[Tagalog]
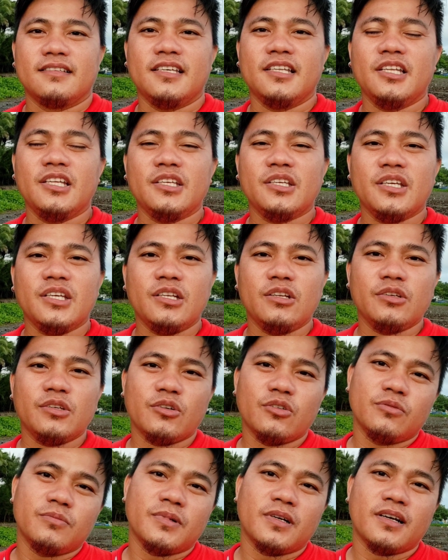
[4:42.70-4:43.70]
ginigilig
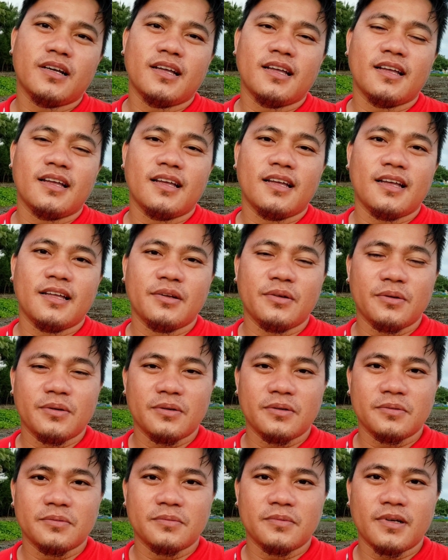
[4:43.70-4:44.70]
ng mga ano,
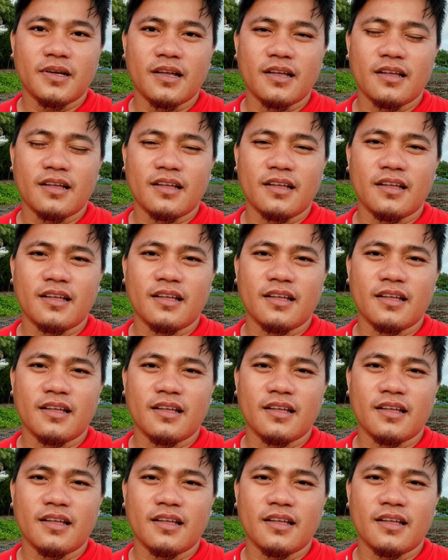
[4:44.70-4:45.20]
mga